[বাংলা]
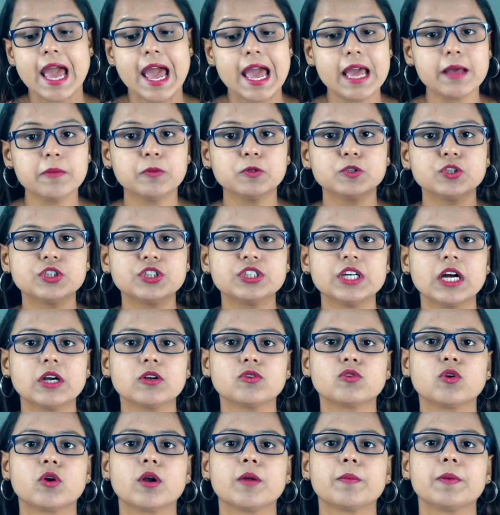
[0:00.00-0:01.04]
এই বুঝি চারু
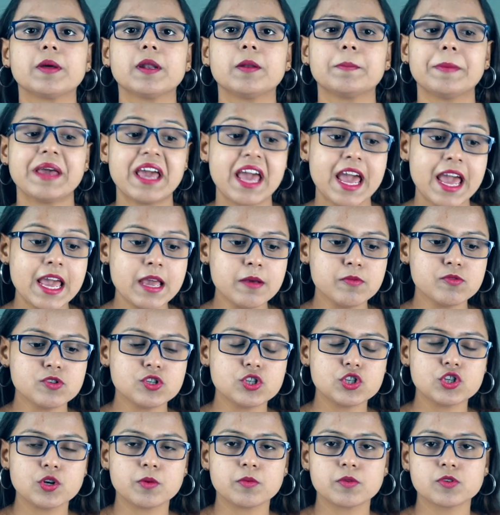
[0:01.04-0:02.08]
ধরে ফেলবে এই
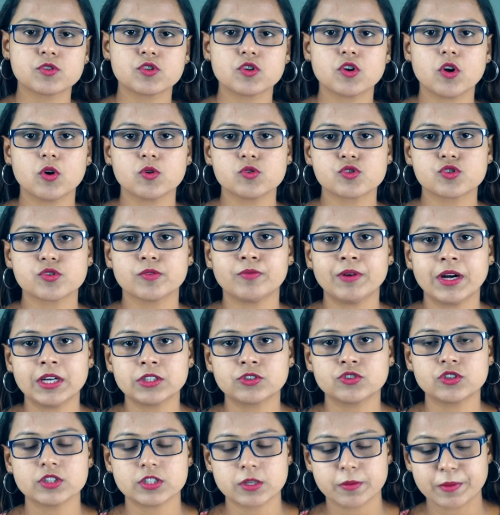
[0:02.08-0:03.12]
বুঝি সমস্ত রহস্য ফাঁস
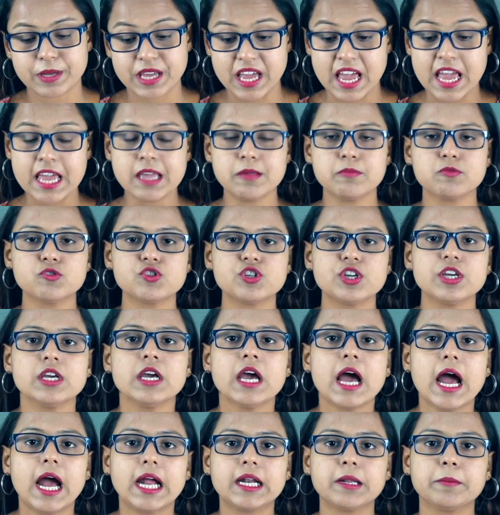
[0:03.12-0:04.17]
হয়ে যাবে এই বুঝি
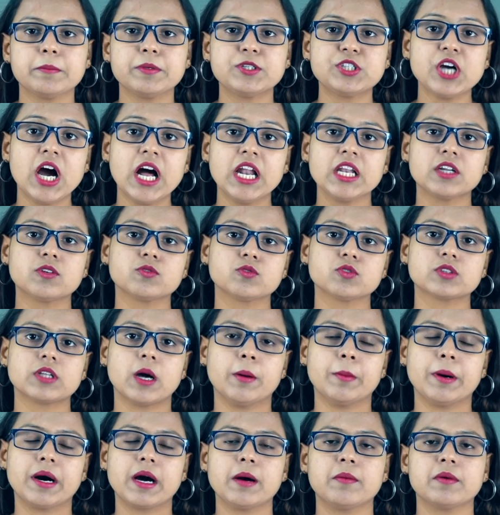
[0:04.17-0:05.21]
একটা বিশাল কোনো
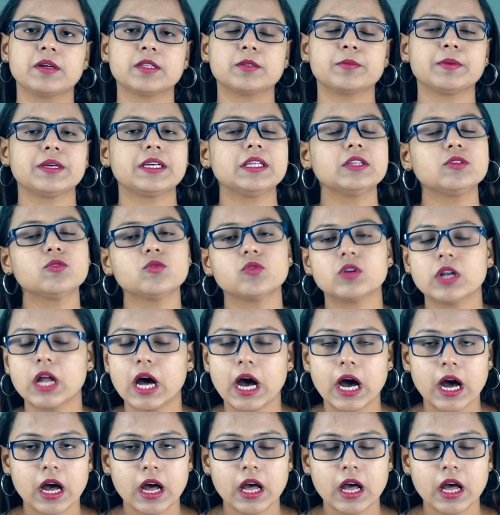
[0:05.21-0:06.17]
ধামাকা বাঁধবে কিন্তু না